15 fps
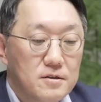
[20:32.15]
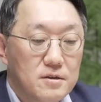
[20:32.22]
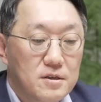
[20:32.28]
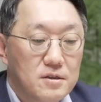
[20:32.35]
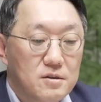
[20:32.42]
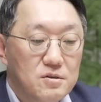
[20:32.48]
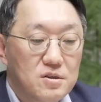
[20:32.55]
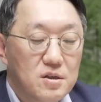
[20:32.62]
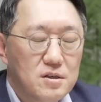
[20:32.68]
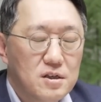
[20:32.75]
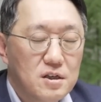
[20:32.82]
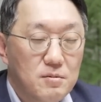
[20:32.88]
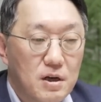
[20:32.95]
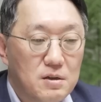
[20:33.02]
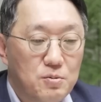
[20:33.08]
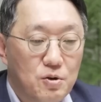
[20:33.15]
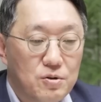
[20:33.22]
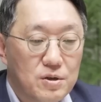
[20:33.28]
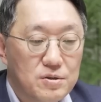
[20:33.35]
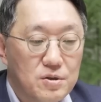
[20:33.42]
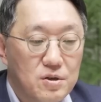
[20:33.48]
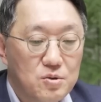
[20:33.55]
한 세상이 많이
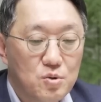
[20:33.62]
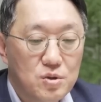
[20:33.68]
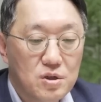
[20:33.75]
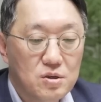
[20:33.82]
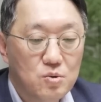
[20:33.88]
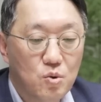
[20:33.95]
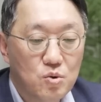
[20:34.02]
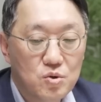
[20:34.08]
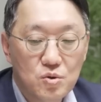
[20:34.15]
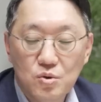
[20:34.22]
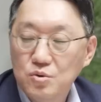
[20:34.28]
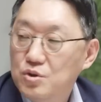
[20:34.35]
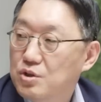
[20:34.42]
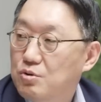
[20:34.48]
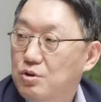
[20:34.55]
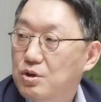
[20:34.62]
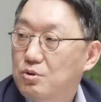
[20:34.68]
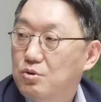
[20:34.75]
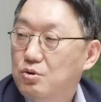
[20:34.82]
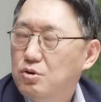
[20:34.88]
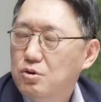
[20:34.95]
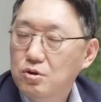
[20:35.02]
변해서 요새는 공정공시도
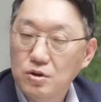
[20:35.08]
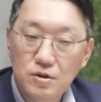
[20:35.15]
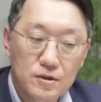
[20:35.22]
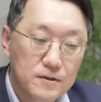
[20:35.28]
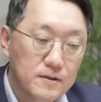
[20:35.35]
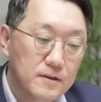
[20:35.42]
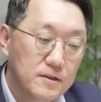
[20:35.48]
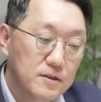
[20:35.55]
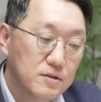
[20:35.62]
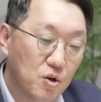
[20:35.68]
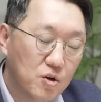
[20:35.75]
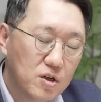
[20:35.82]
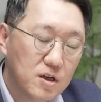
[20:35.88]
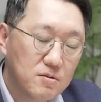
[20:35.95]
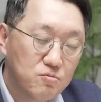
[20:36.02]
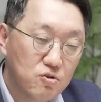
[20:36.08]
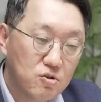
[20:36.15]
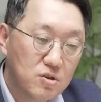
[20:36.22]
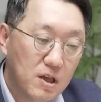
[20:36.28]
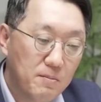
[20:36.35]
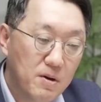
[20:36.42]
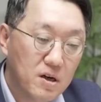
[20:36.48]
있고, 음. 저희가
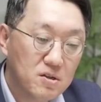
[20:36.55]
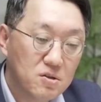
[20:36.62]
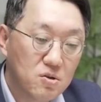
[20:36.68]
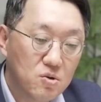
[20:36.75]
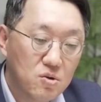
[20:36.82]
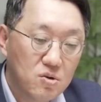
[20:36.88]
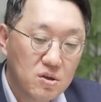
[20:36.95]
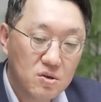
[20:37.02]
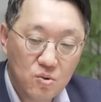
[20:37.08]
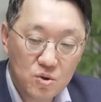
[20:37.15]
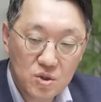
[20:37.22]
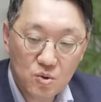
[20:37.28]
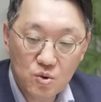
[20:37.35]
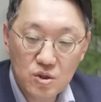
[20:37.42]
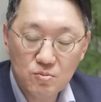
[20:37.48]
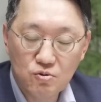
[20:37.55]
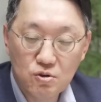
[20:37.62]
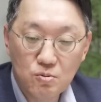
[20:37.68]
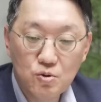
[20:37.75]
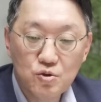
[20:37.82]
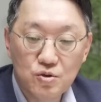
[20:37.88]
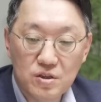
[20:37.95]
물론 탐방 가서 더 꼬치꼬치
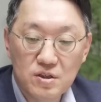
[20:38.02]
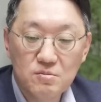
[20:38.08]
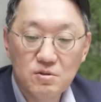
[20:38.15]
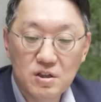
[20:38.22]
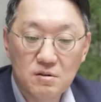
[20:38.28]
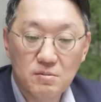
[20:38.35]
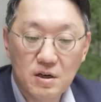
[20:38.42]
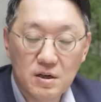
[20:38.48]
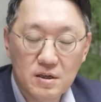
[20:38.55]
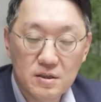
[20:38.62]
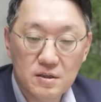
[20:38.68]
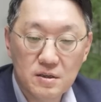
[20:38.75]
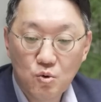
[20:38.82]
물어볼 수는 있습니다만, 네.